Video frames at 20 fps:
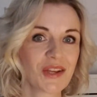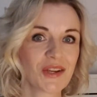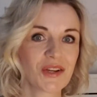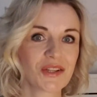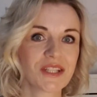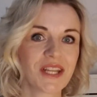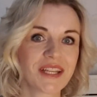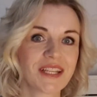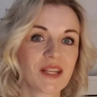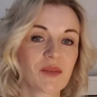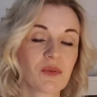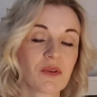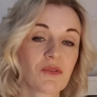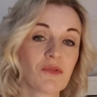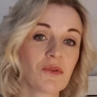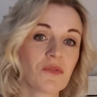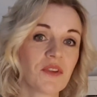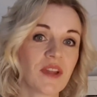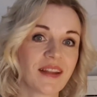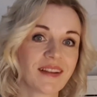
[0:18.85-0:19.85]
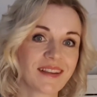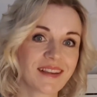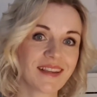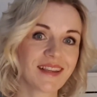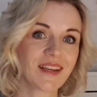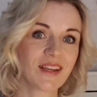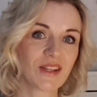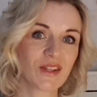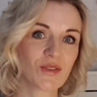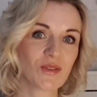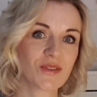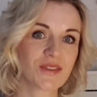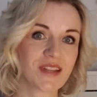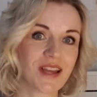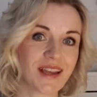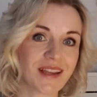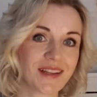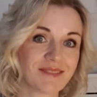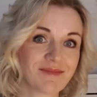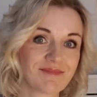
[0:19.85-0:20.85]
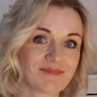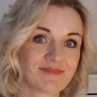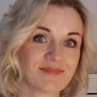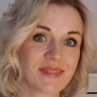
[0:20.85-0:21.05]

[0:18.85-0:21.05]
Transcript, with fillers: Gott hat dich berufen, ein Krieger zu sein.